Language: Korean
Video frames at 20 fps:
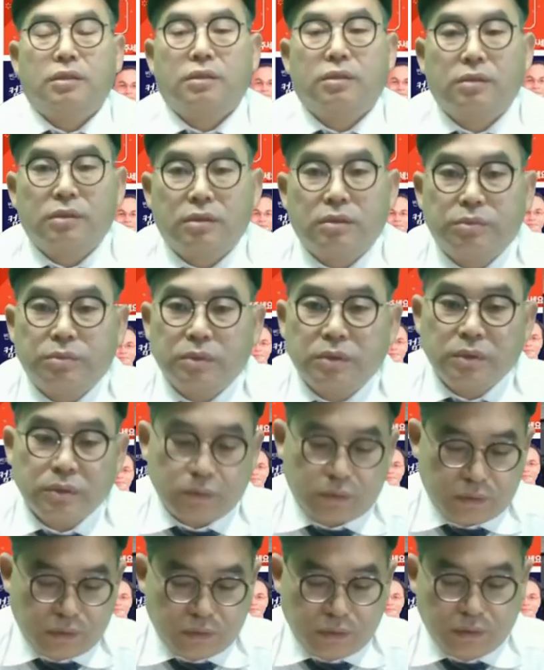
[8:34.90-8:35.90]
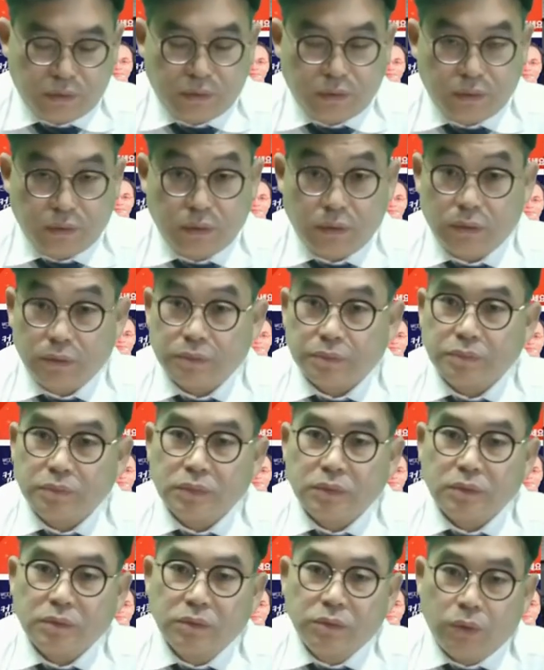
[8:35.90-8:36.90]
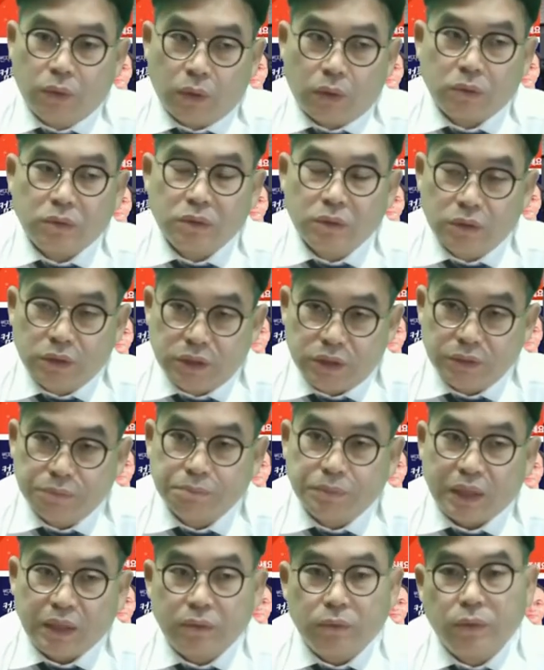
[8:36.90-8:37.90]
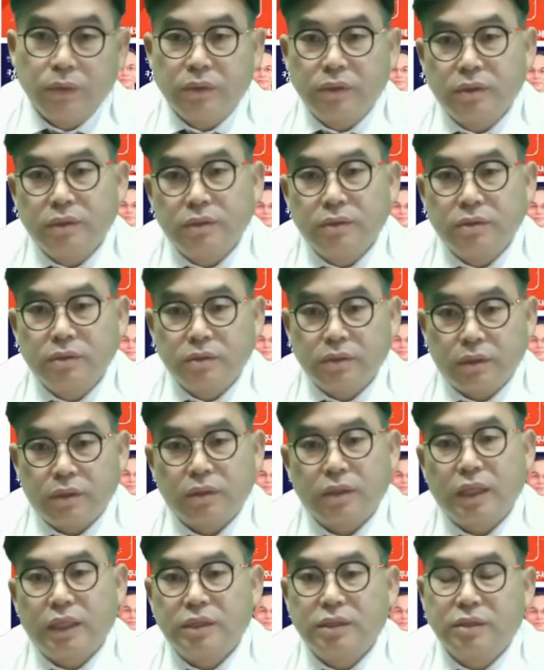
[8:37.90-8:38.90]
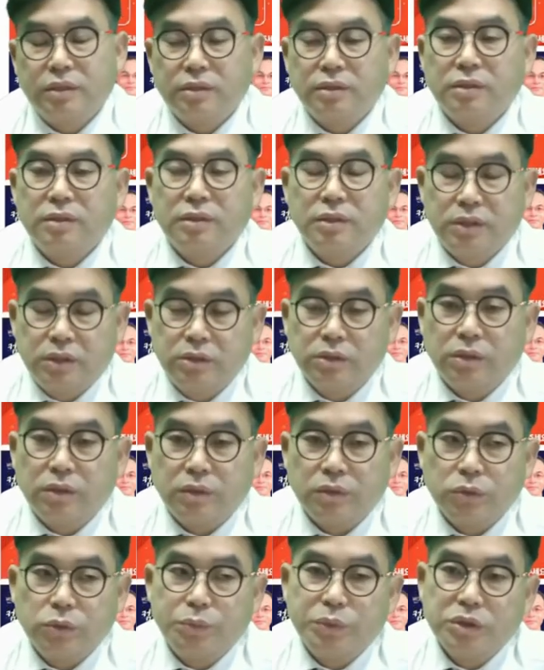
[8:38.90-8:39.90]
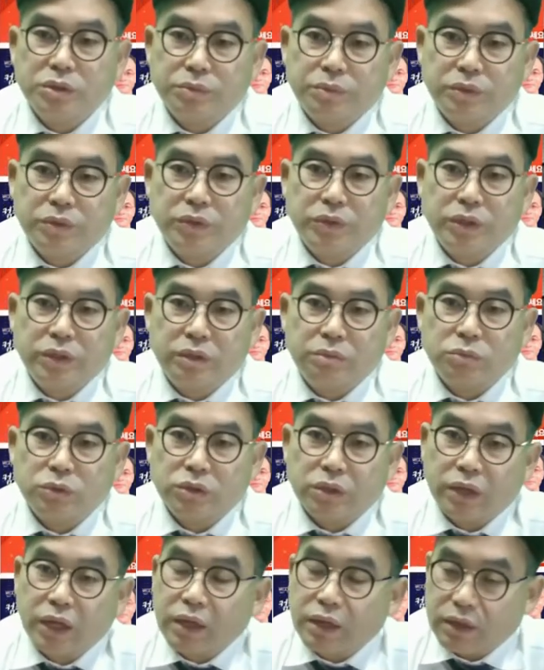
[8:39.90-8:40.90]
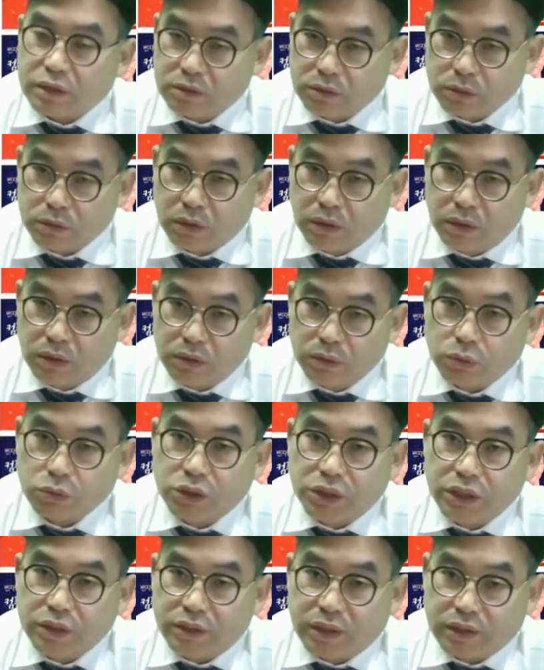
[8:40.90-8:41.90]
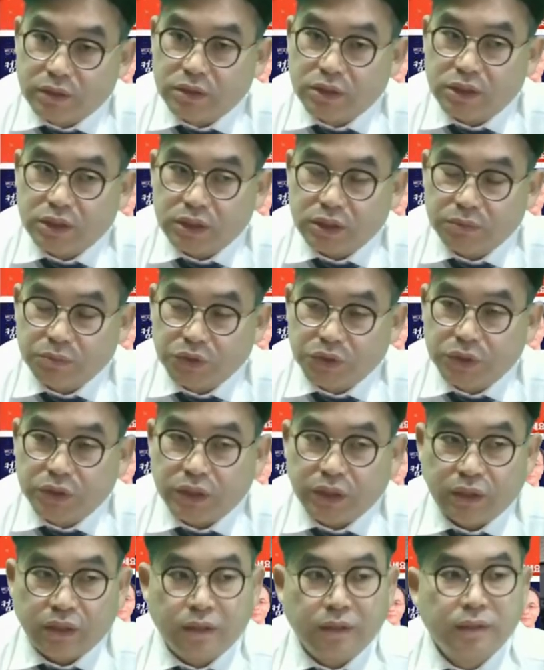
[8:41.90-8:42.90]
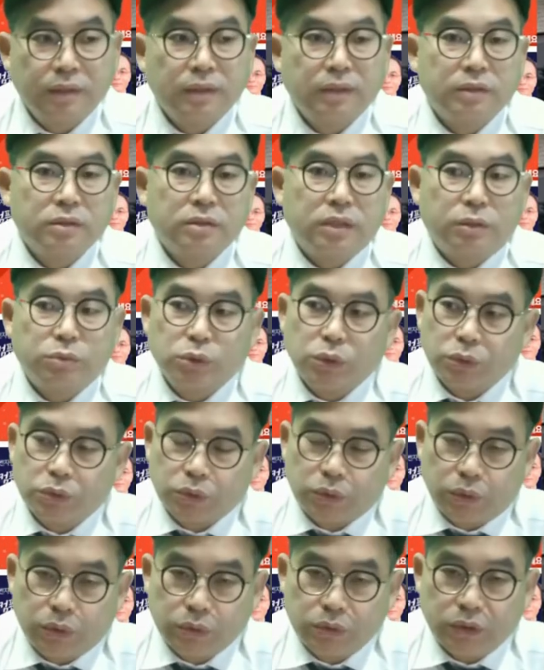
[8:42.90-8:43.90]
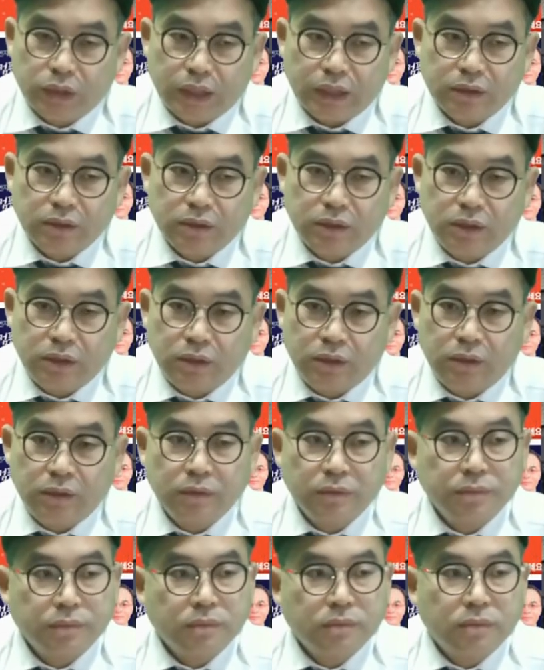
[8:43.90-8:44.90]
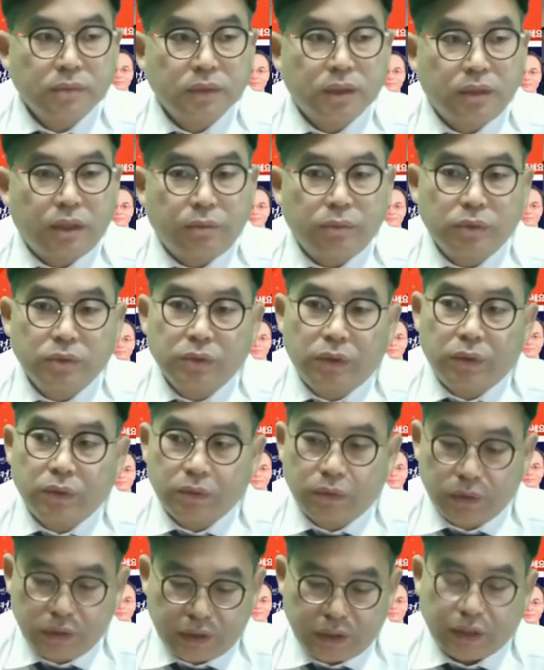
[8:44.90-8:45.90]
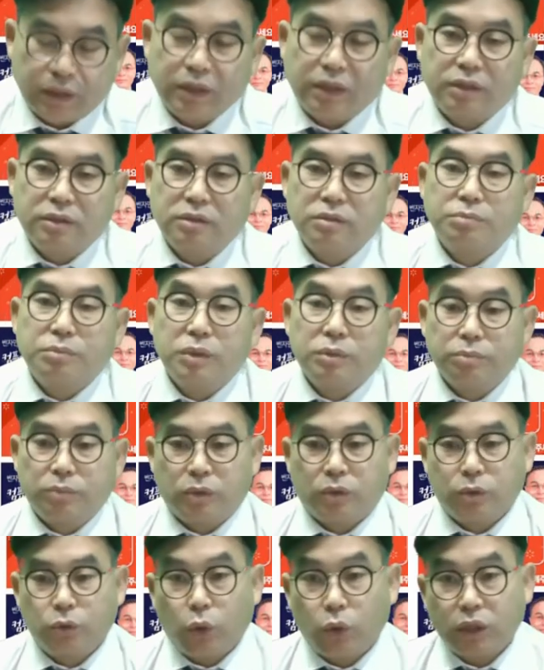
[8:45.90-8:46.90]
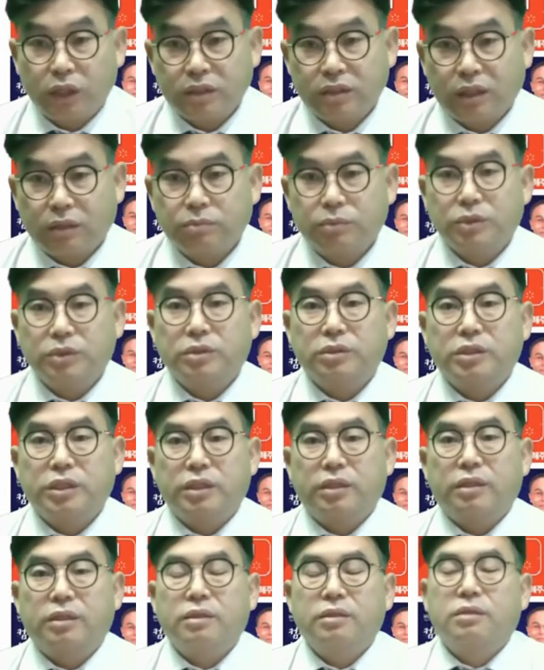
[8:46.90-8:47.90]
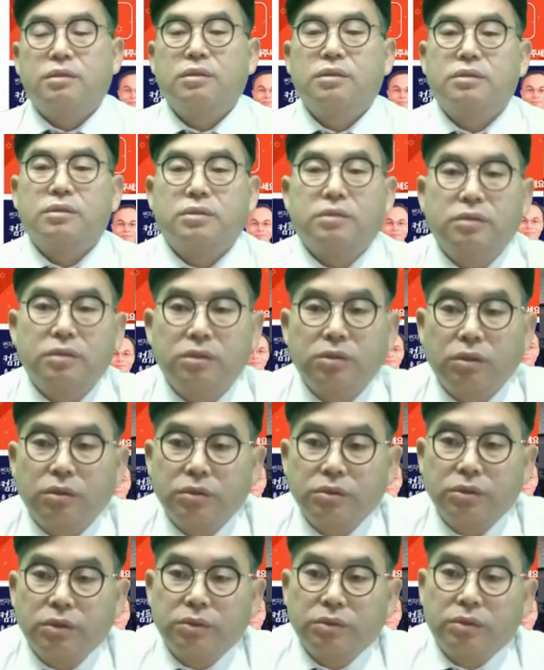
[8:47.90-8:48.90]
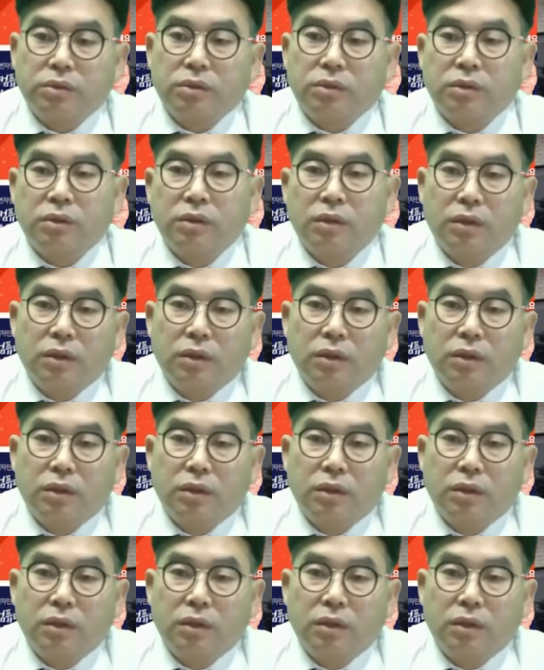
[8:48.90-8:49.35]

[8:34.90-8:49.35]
그, 그 의혹, 의심받고 있는 여러 가지들 있죠. 투표지 분류기의 무선행카드, 통신이 되는지 문제, 그다음 소스코드라든지 그다음 의혹을 제기하는 뭐 통계상 문제 이런 것들을 적극적으로